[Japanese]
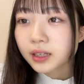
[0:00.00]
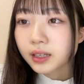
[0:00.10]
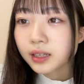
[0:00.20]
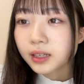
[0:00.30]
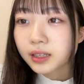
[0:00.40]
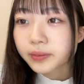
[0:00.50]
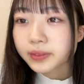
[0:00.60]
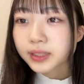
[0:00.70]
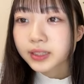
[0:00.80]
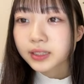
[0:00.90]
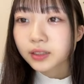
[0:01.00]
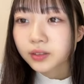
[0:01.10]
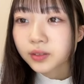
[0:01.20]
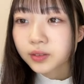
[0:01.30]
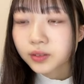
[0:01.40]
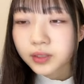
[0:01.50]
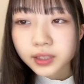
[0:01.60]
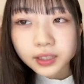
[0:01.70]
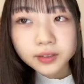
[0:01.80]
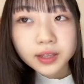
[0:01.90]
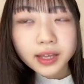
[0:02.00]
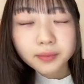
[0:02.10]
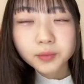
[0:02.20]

入り生写真が届くのでらとね